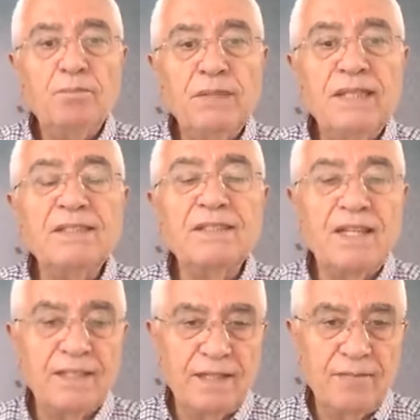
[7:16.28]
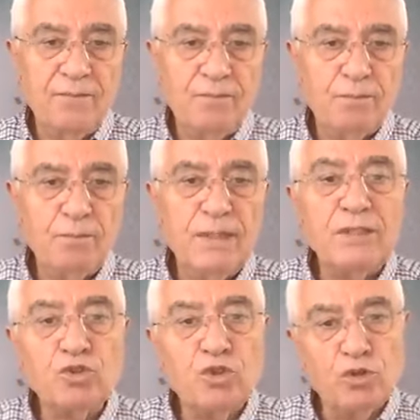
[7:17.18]
Bin sene,
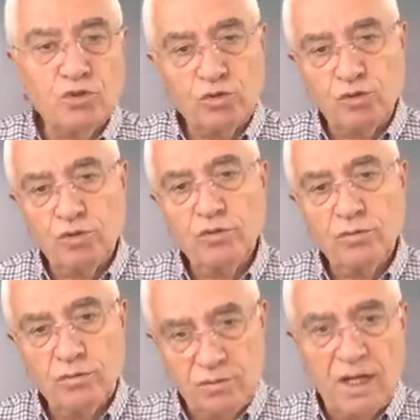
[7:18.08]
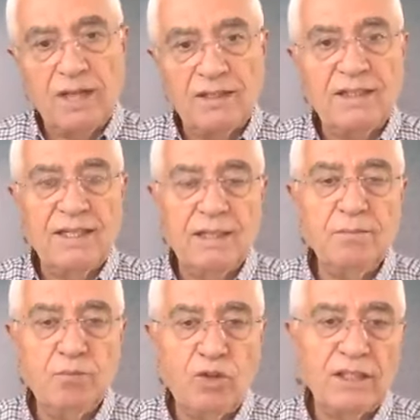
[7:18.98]
bin sözcüğü daha
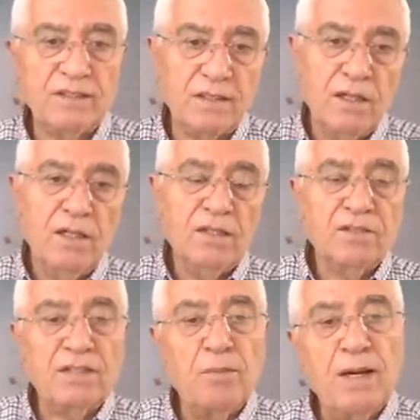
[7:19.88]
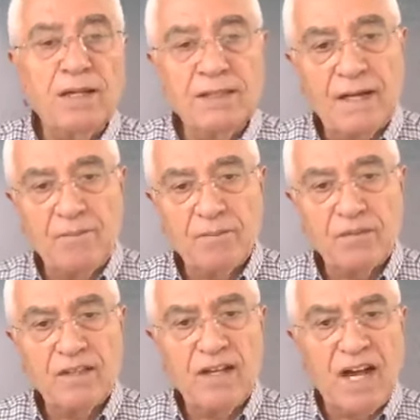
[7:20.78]
diyelim böyle zamana
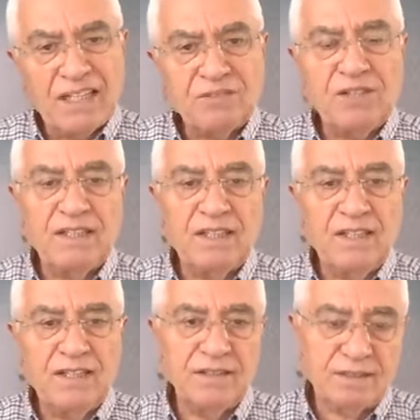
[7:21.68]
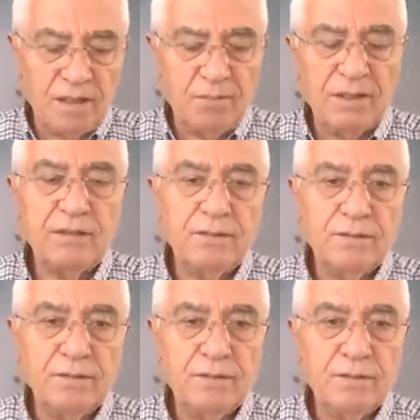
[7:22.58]
atfedildiği zaman
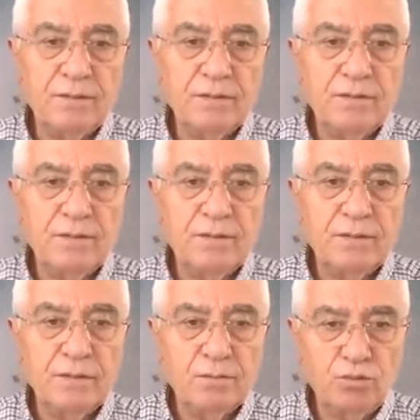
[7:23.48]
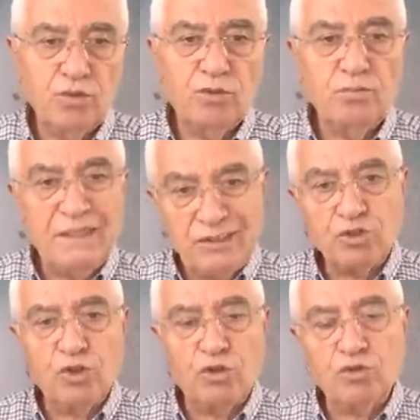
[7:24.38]
bu bin
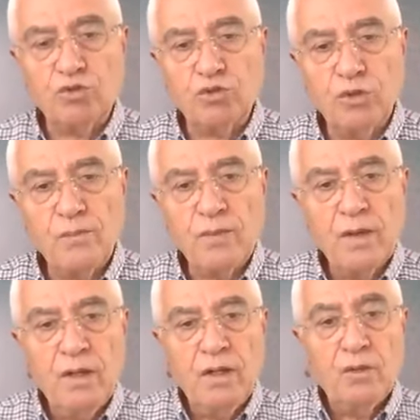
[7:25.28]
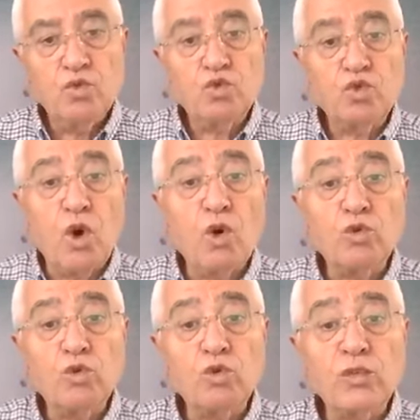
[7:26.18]
sözcüğü
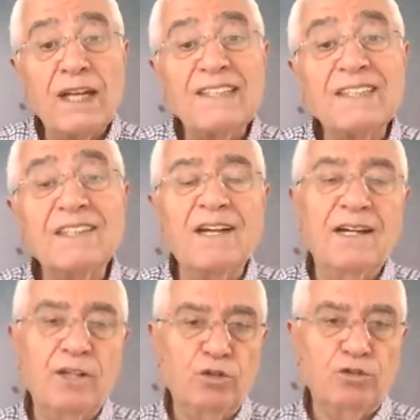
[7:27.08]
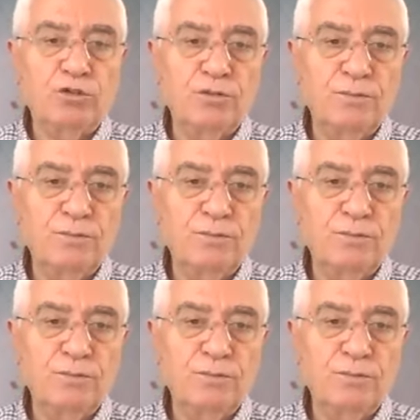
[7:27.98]
çokluktan kinaye olur.